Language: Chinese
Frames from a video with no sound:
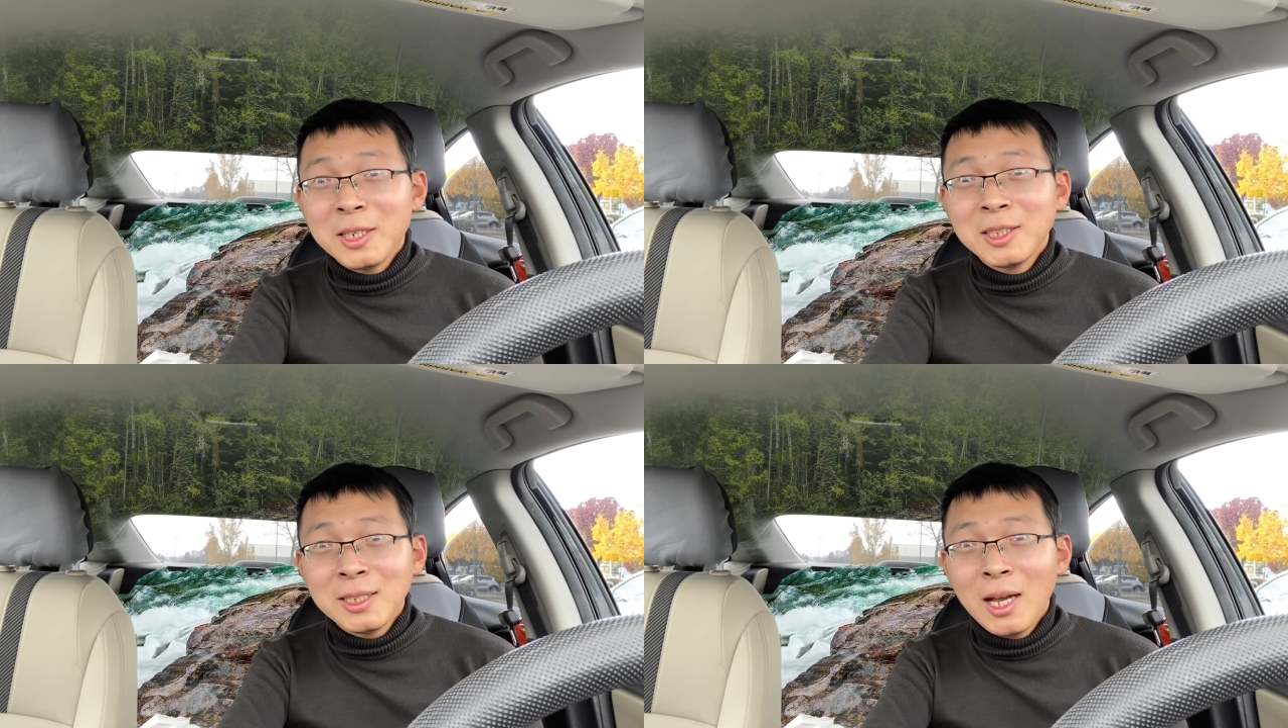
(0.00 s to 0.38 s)

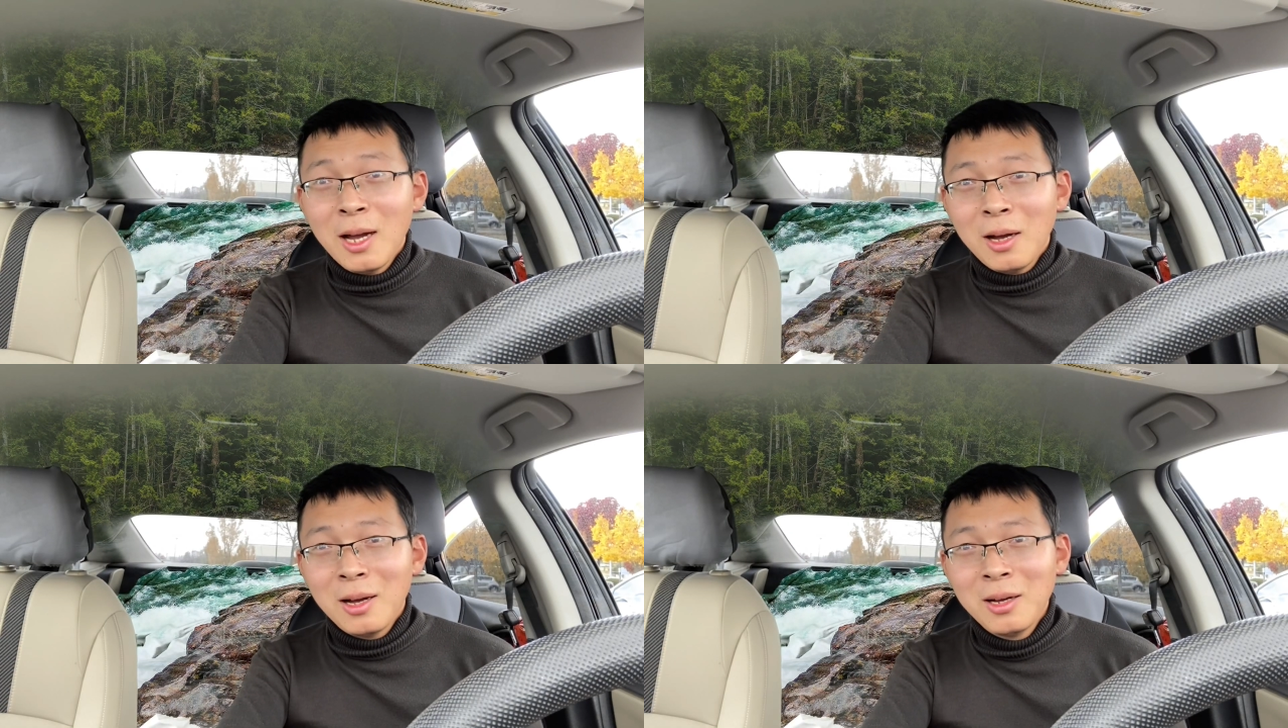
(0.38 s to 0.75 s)
你想
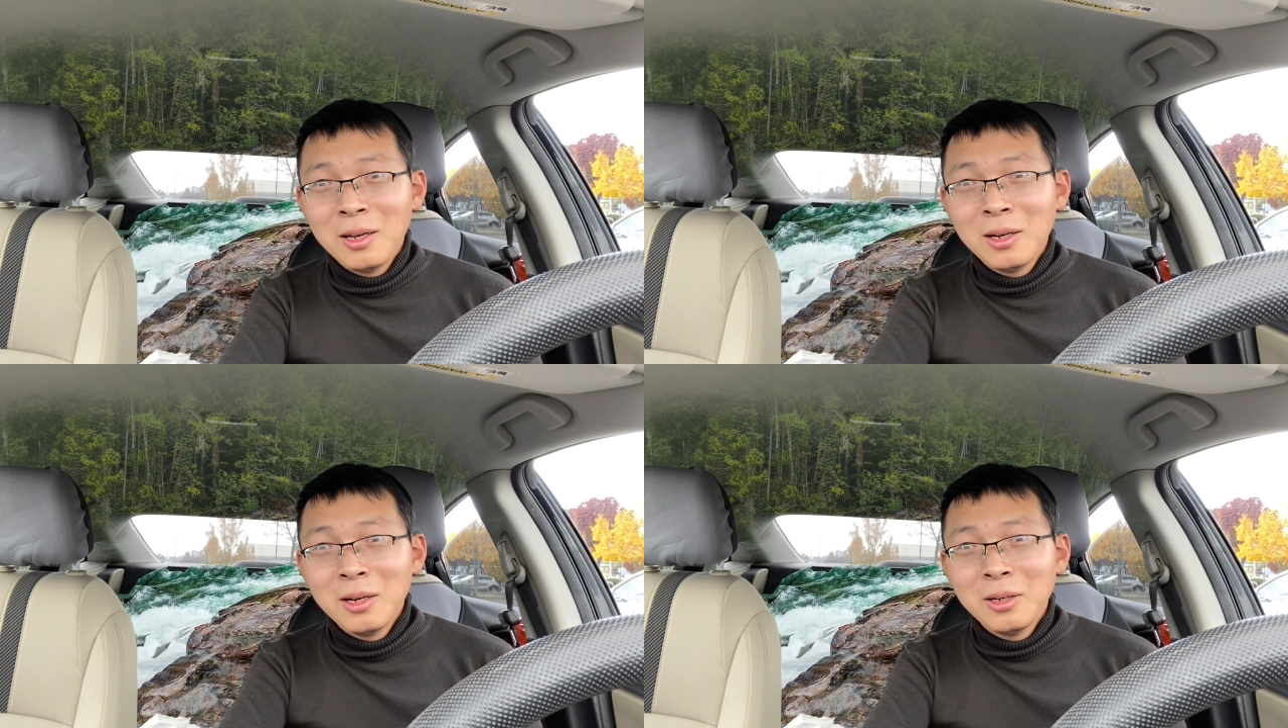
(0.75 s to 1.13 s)
想，
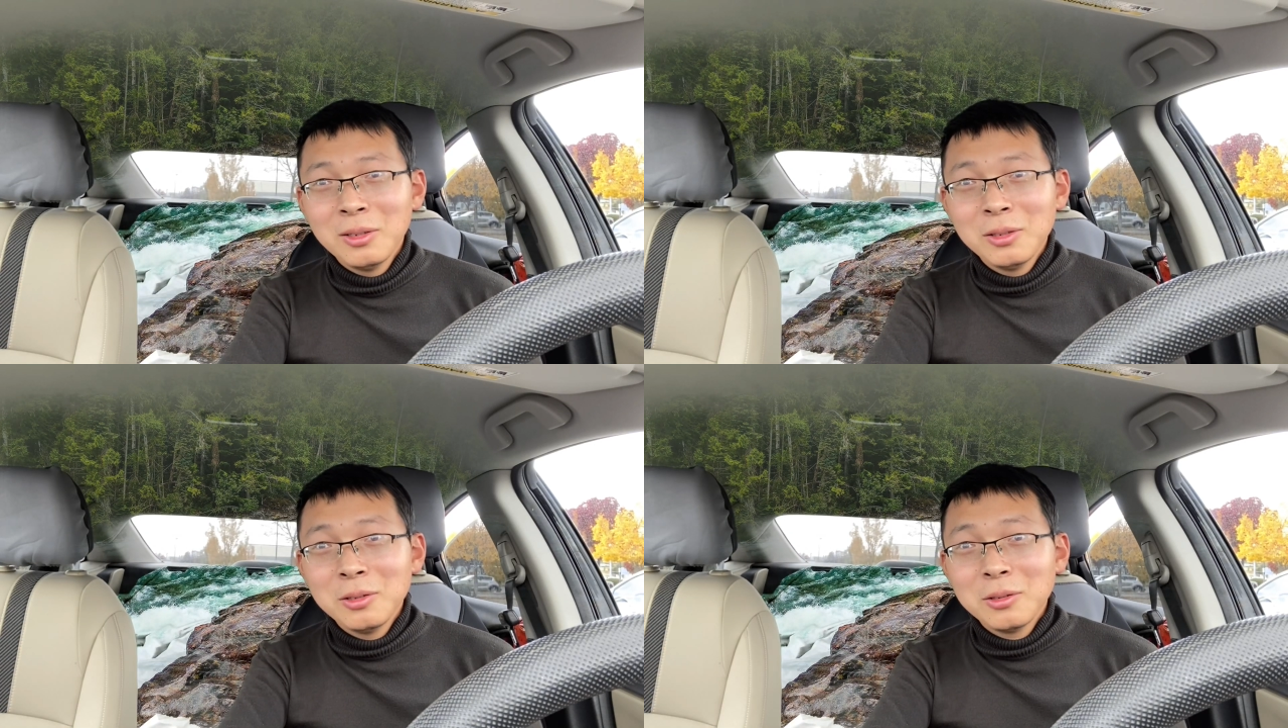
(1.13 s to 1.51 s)

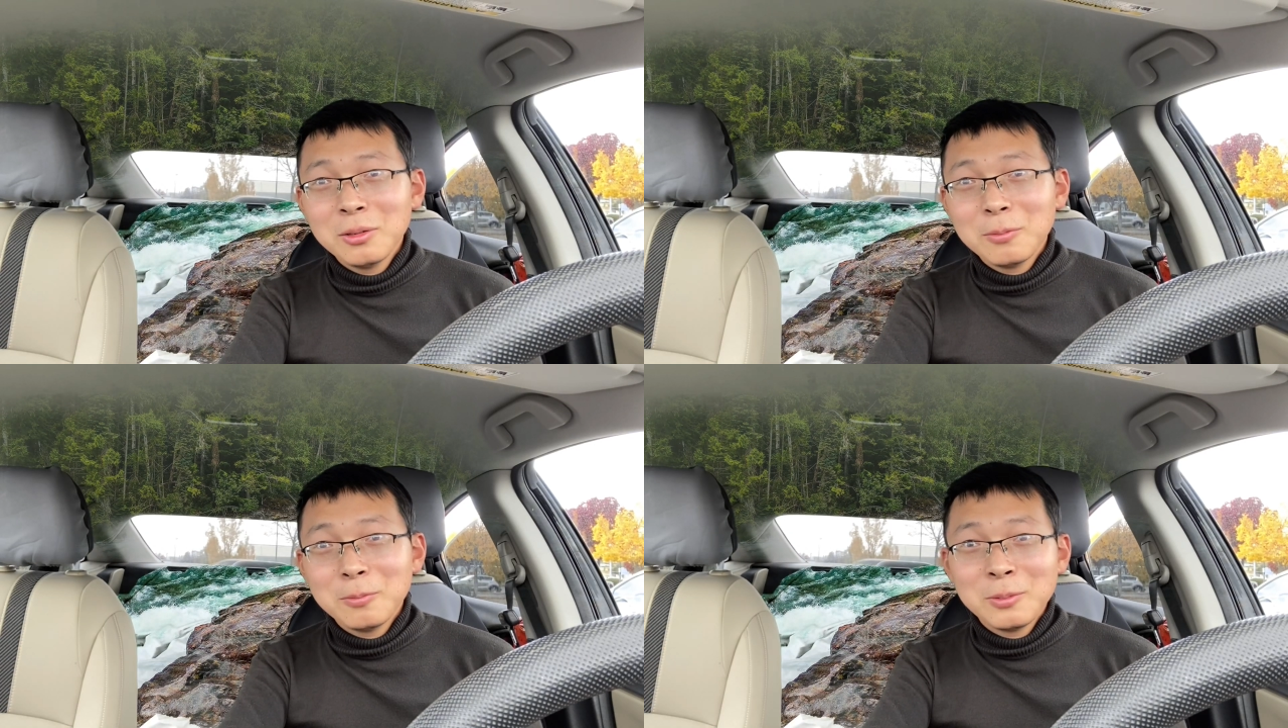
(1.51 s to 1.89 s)

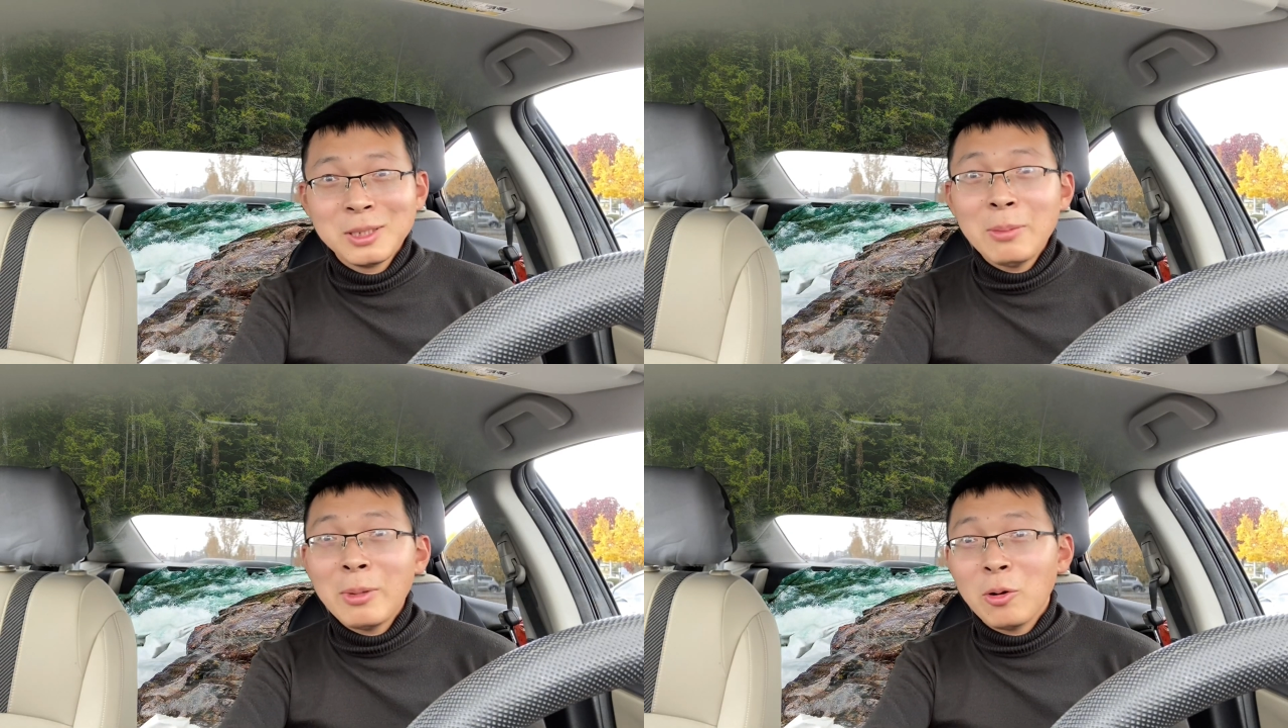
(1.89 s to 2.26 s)

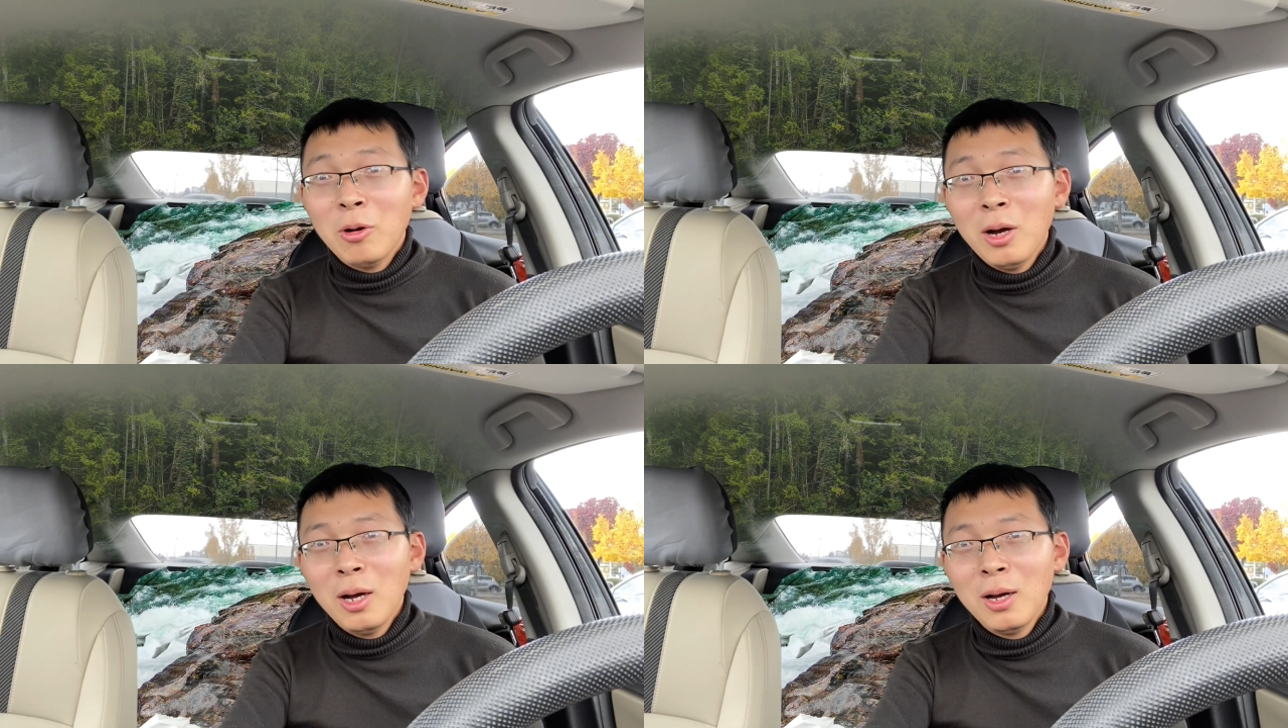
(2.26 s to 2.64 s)
在美国，